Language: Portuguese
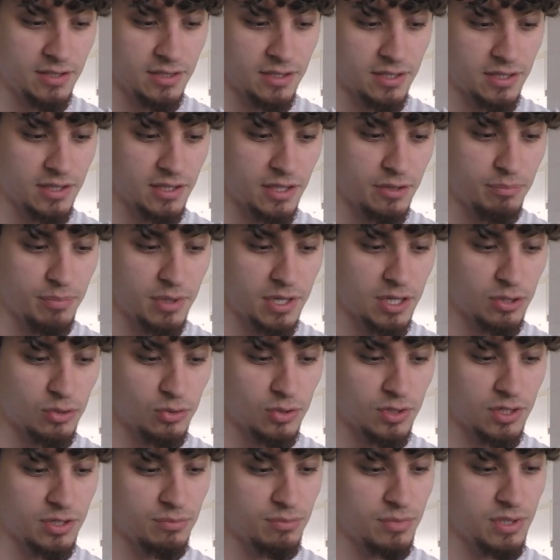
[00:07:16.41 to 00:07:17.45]
na
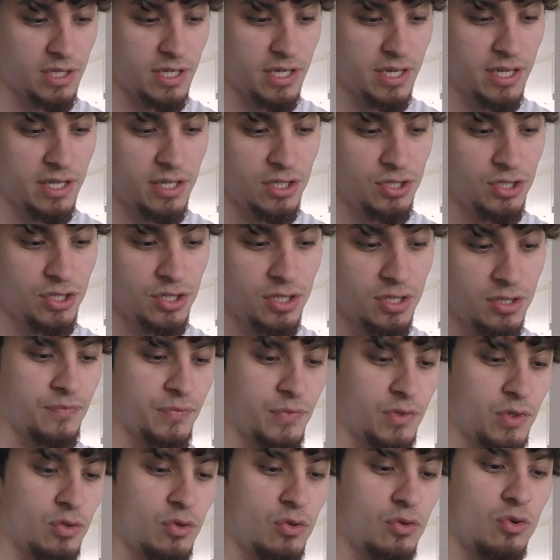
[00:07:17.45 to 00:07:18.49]
temperatura ambiente,
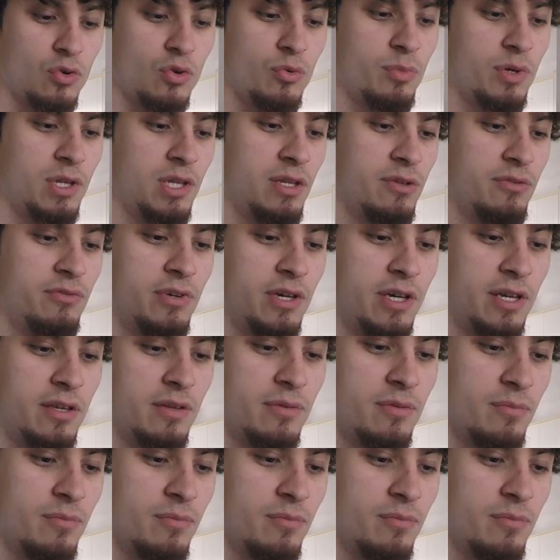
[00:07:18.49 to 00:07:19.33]
como ele vem.